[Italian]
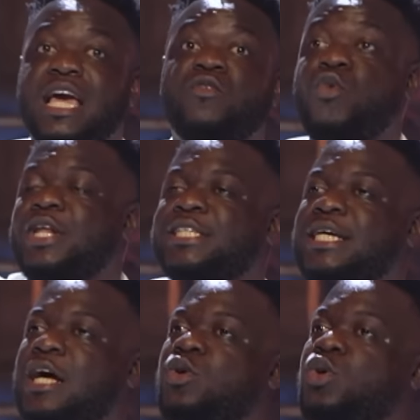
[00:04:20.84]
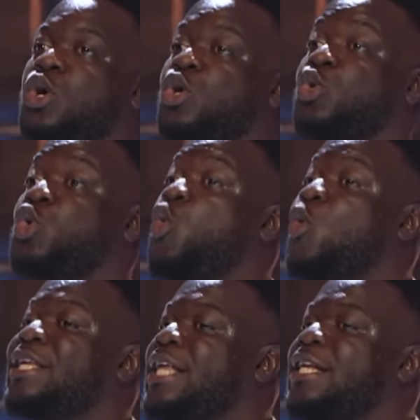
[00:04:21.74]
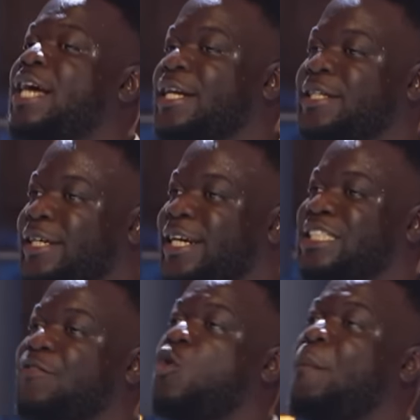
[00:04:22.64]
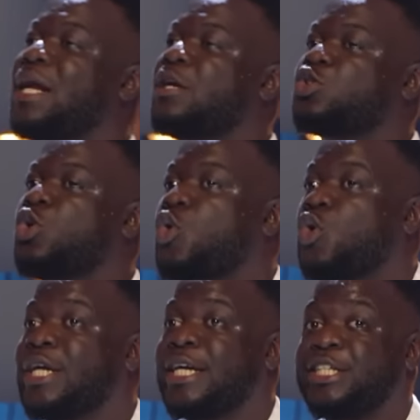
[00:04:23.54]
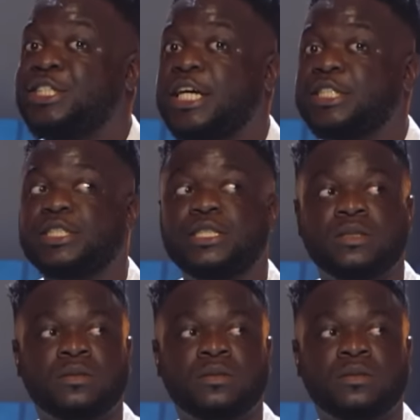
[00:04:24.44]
e fuori c'erano due italiani che stavano parlando solo con i gesti.